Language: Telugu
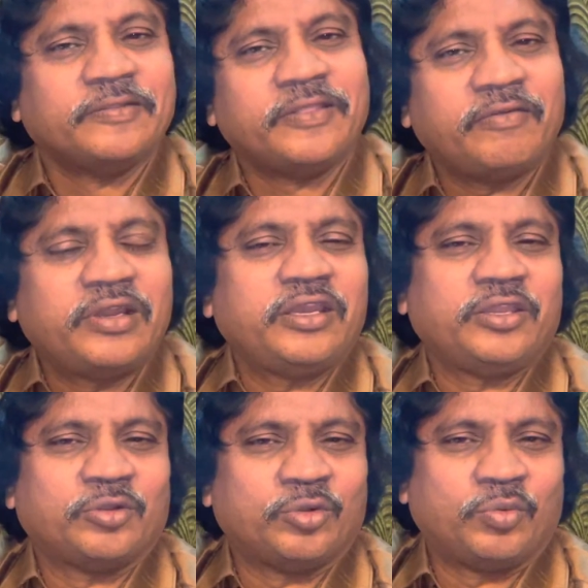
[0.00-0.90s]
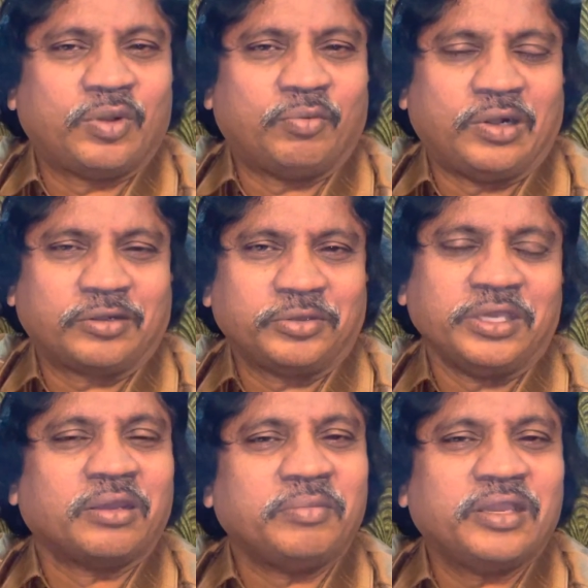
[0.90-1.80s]
దేవుడైన యహోవా వాకు
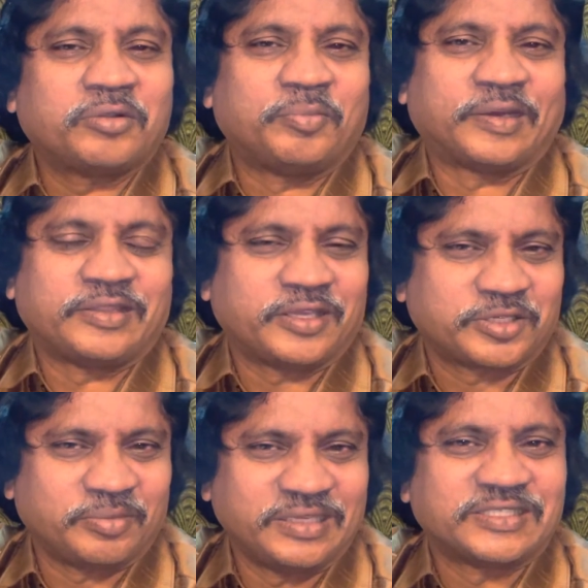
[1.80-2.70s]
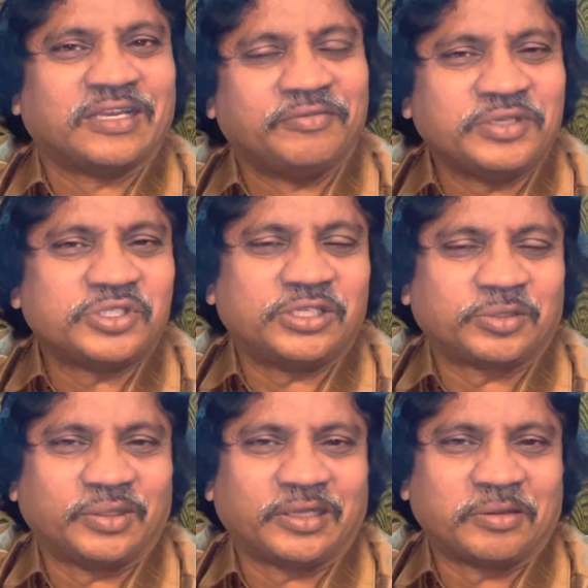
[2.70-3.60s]
ఇర్మియాకు ప్రత్యక్షమై
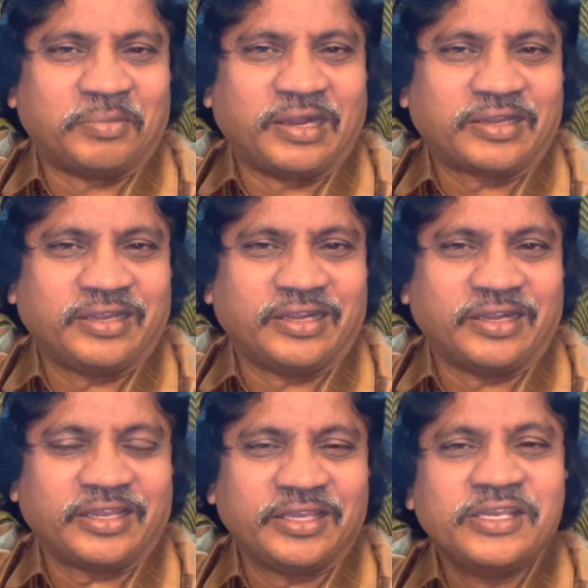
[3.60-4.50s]
సెలవిచ్చినటువంటి ఒక మాట ఏంటంటే